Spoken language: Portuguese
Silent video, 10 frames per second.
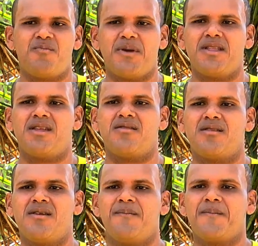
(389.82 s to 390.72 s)
pedreiro,
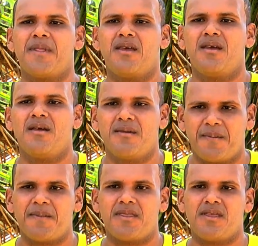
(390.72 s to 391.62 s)
né?
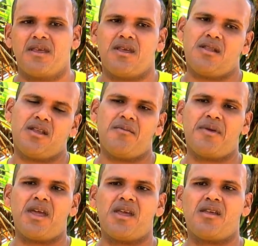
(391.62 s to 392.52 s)
E
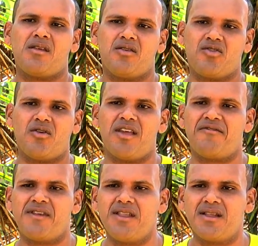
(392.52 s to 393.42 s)
também sou
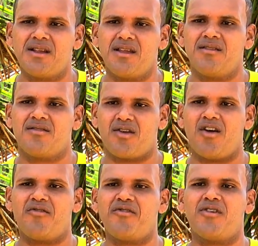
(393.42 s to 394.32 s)
levita, né?
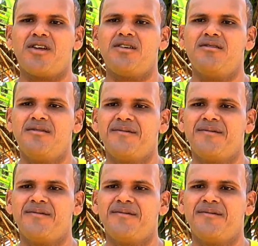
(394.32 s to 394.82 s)
Toco violão.